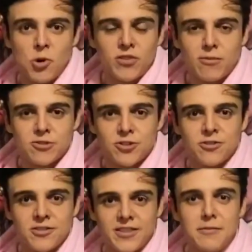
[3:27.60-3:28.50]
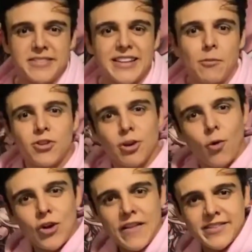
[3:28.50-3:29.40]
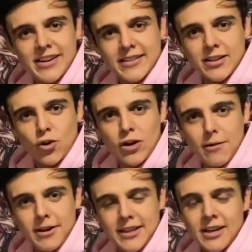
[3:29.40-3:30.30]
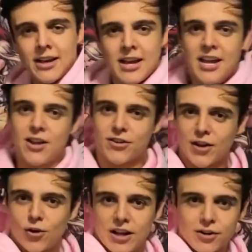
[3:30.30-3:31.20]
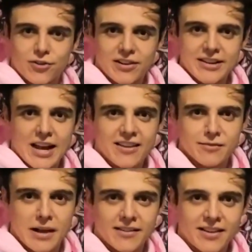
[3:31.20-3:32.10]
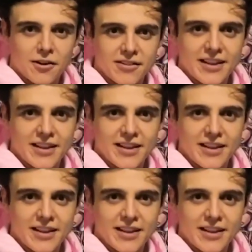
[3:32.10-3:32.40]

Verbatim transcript: Me gusta mucho. Sí, me sentía muy Tom Holland hace ratito con la verde y ahorita con la rosa ya es más Harry